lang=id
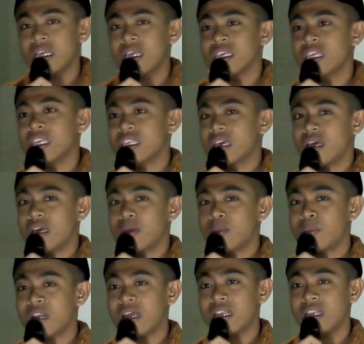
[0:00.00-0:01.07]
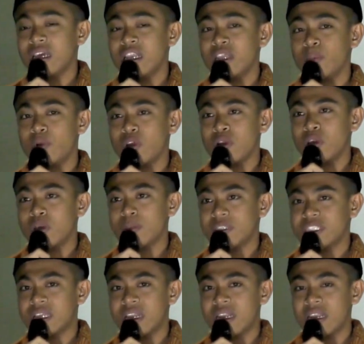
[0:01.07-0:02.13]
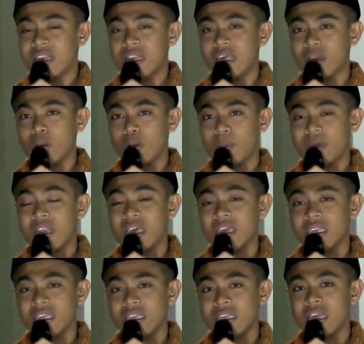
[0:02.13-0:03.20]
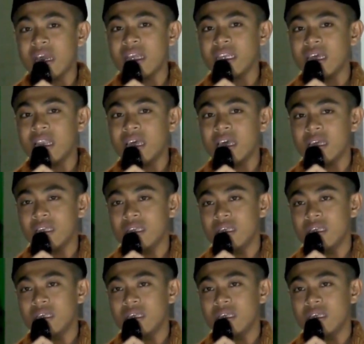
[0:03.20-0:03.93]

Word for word: kita berada di pondok pesantren Darul Falah ini adalah